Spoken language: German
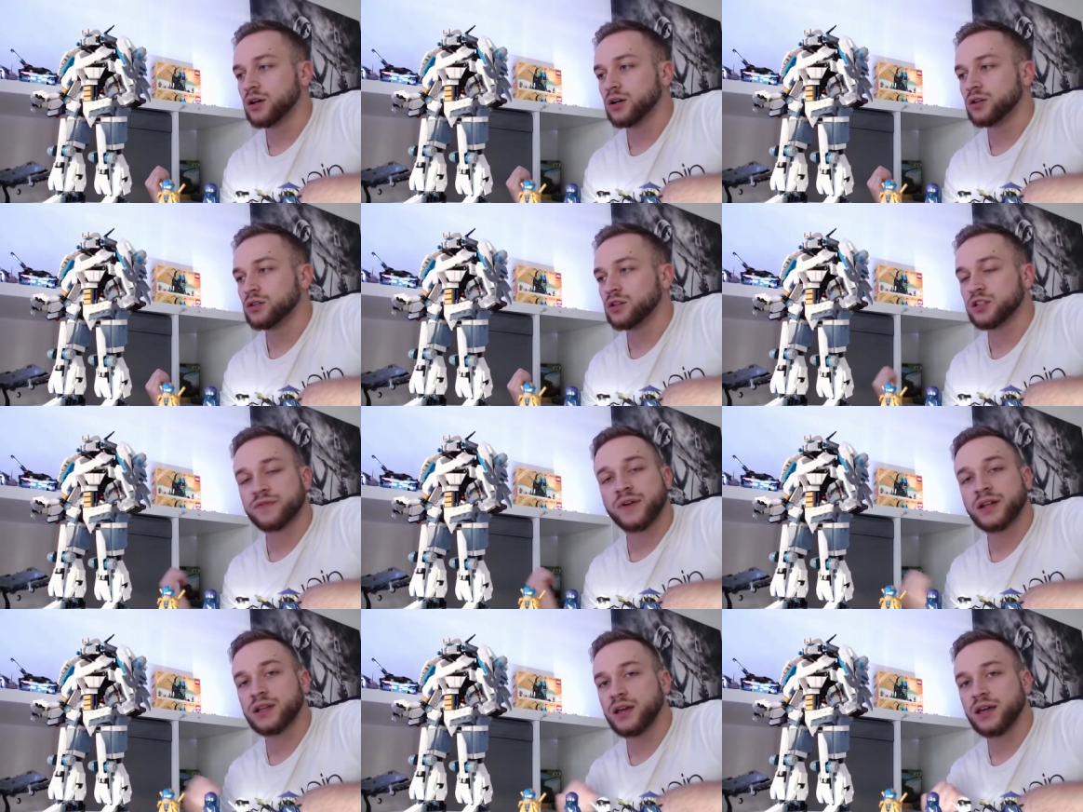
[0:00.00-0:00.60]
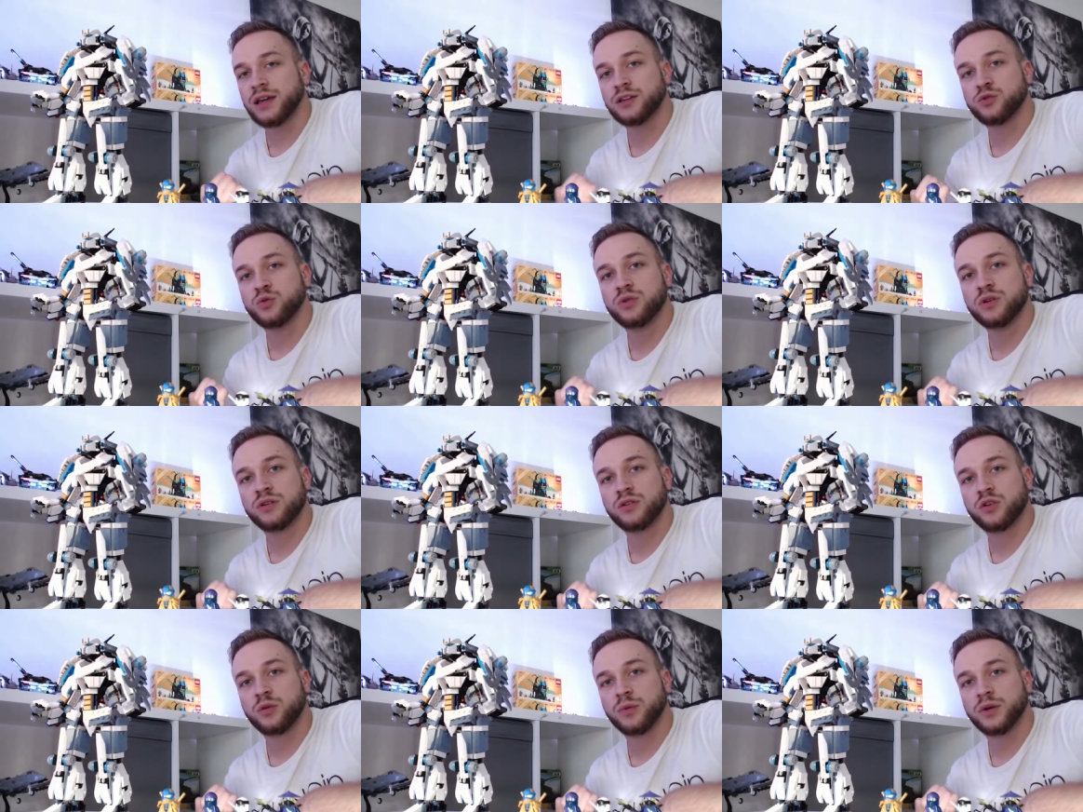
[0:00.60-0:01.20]
Das waren ja echt
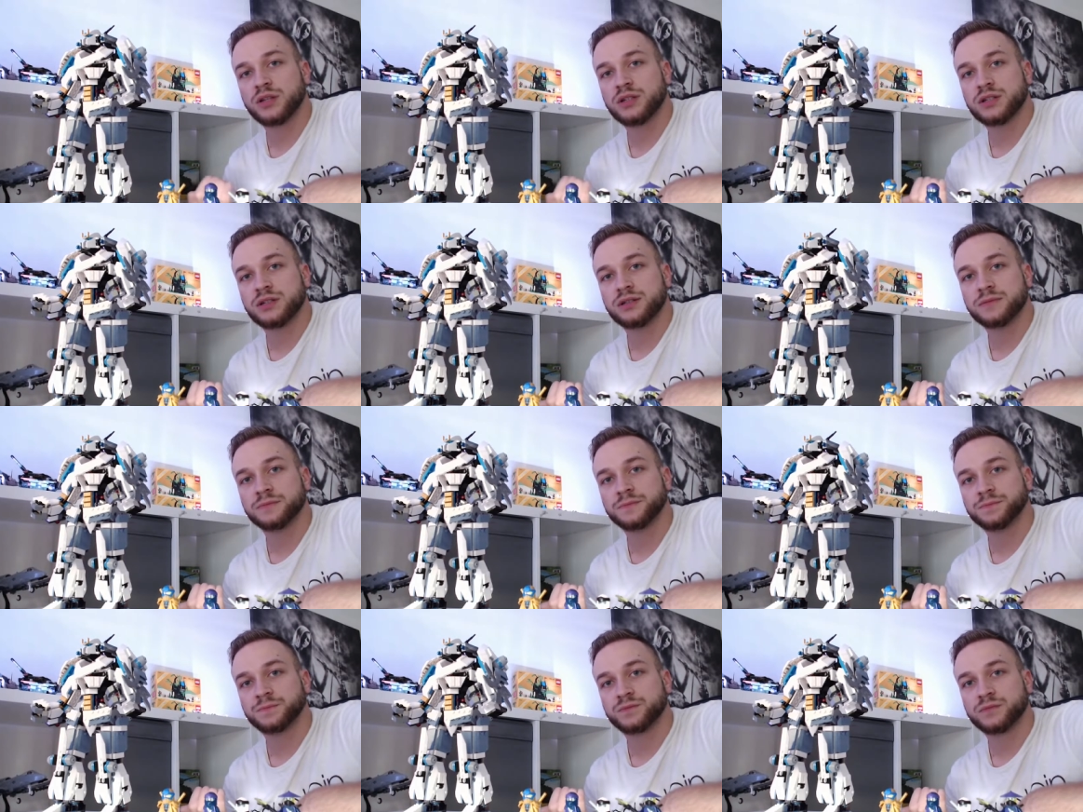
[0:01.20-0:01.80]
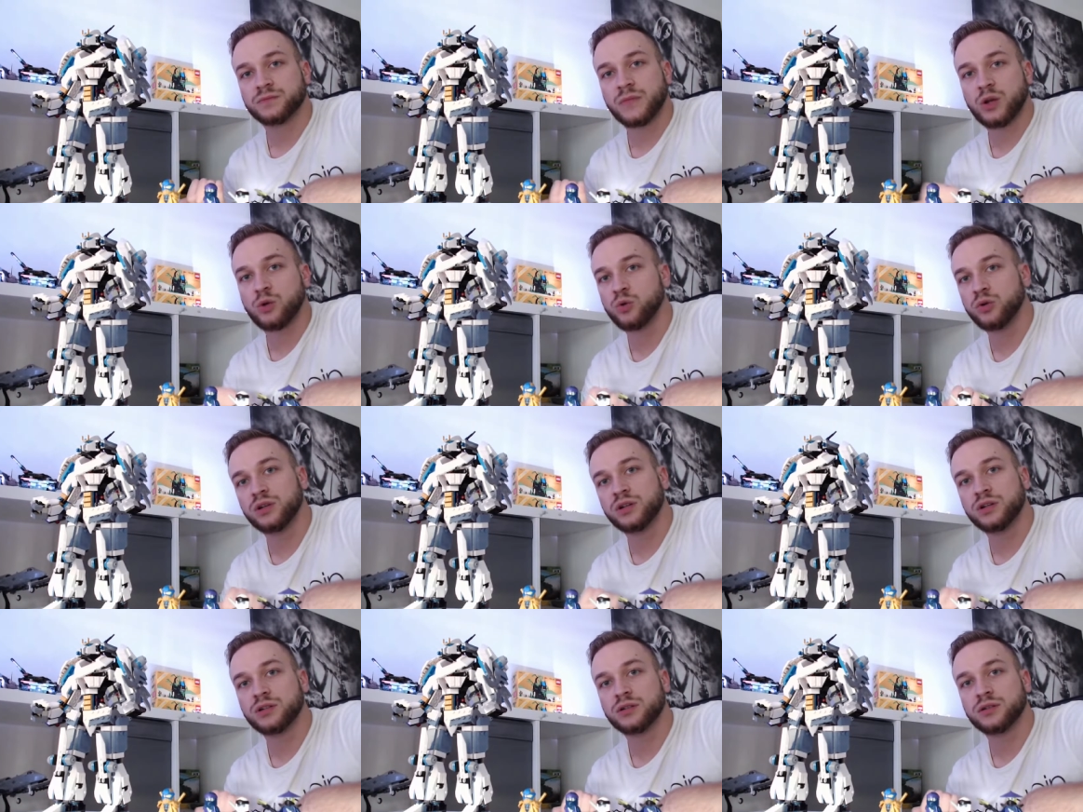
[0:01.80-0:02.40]
coole Roboter,
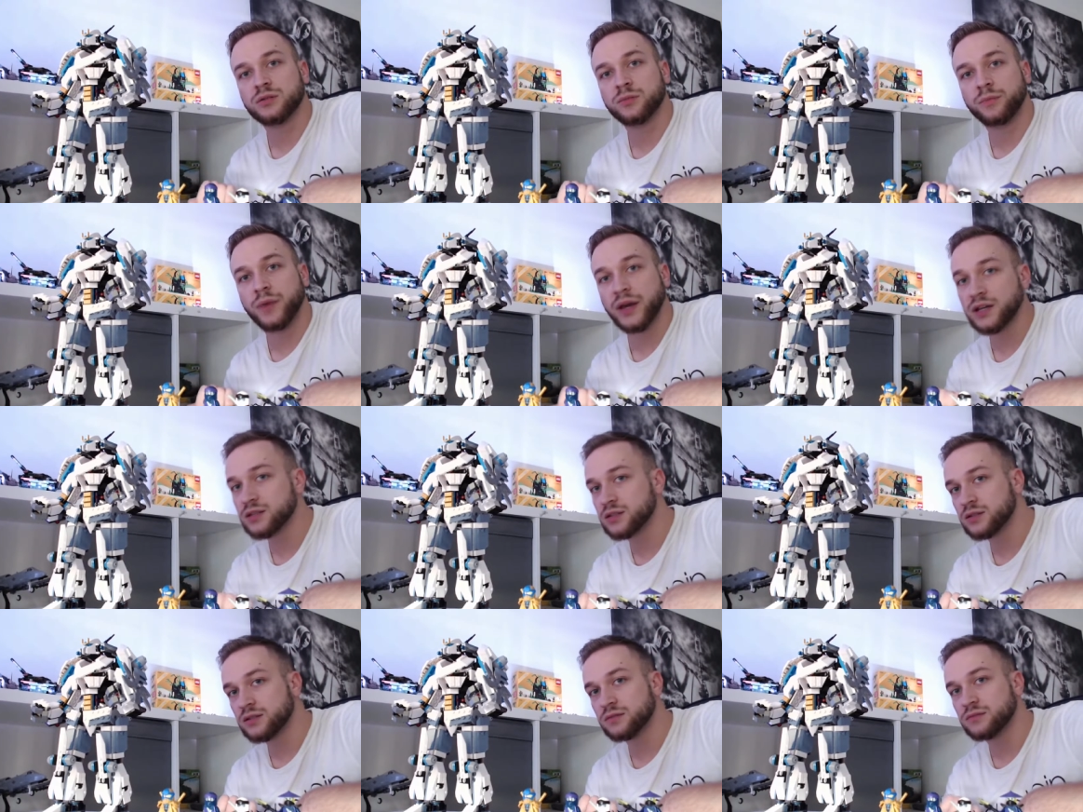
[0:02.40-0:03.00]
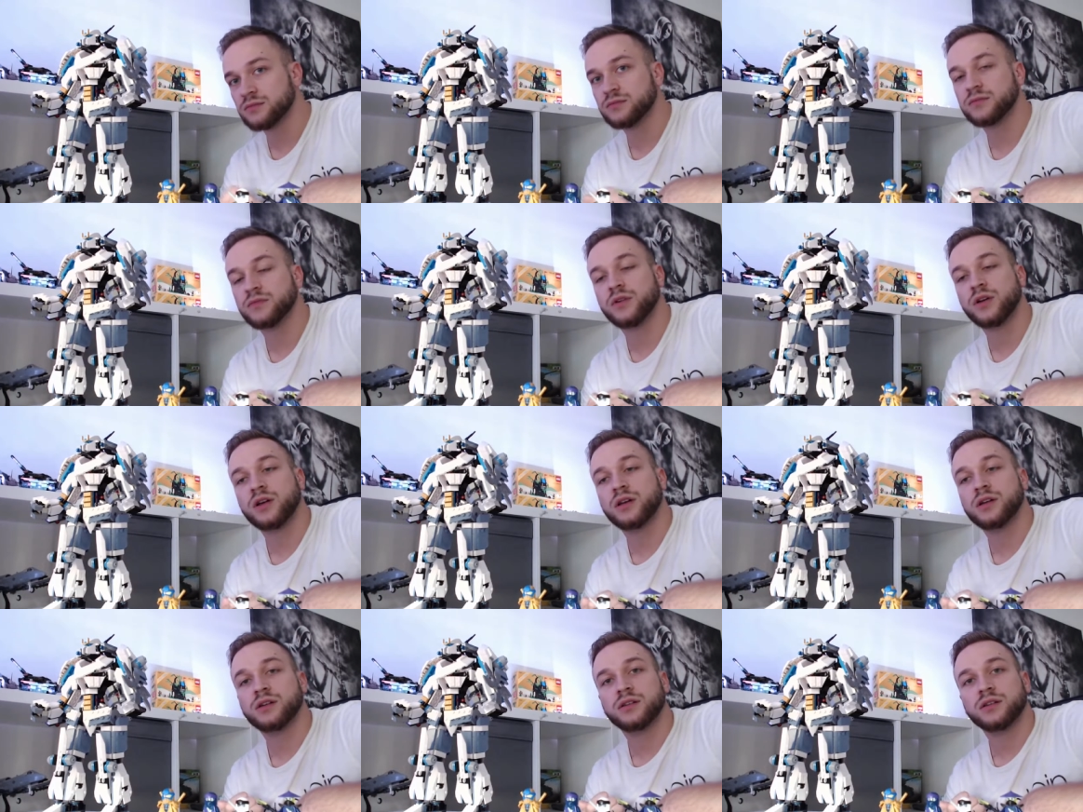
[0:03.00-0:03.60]
coole Macs,
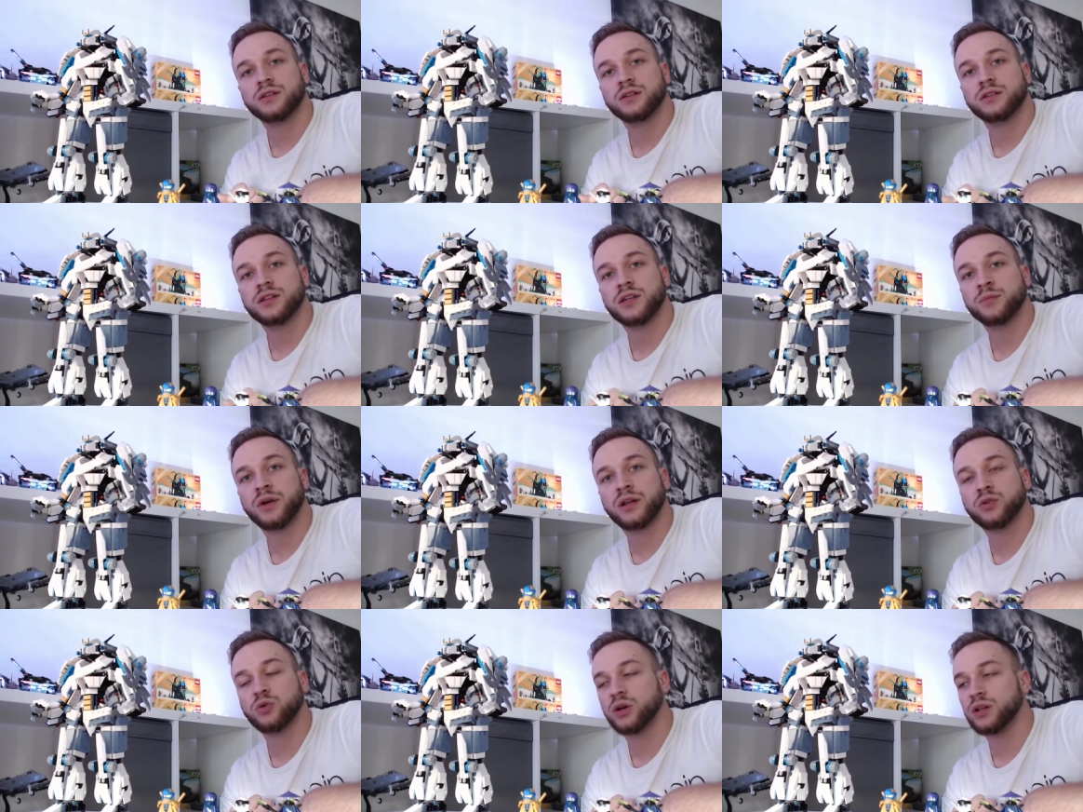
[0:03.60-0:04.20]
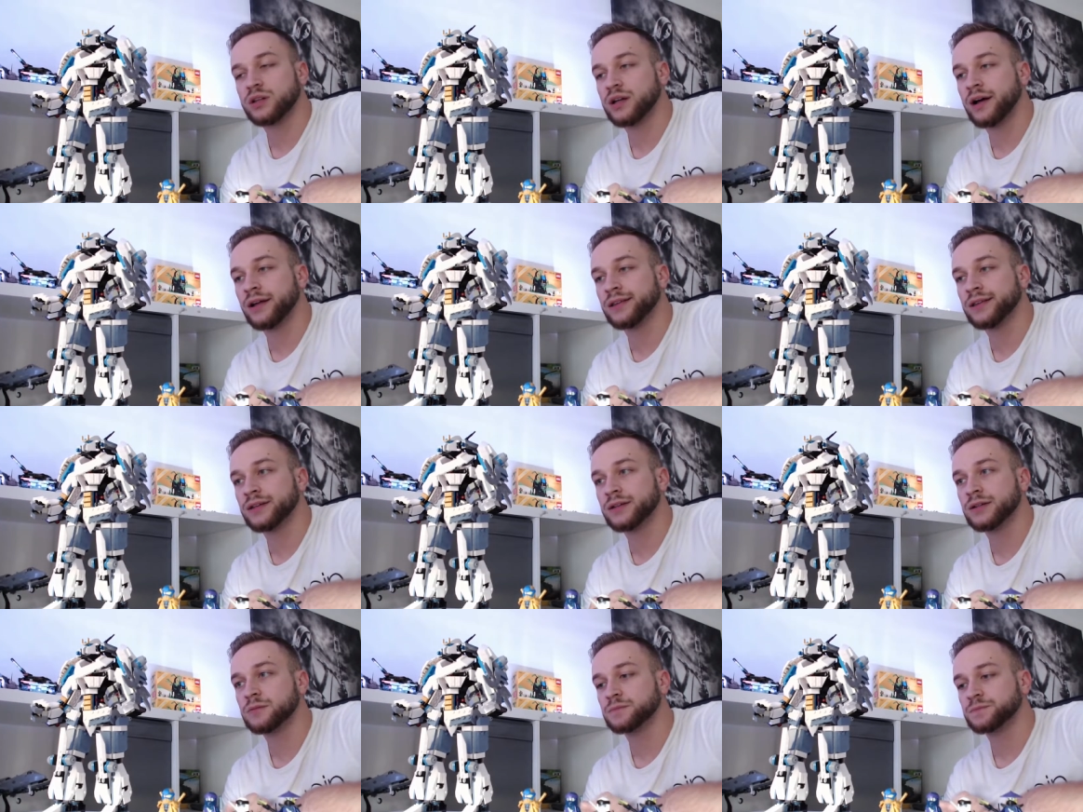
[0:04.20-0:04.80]
die man dort
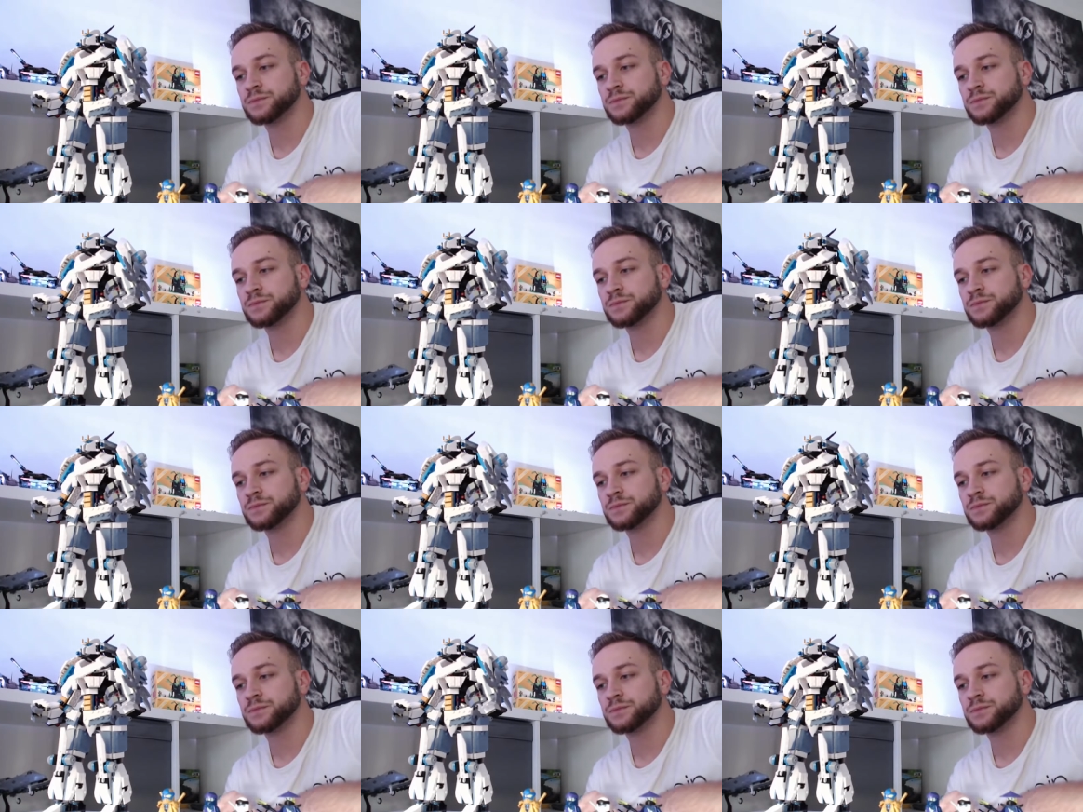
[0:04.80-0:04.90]
hatte.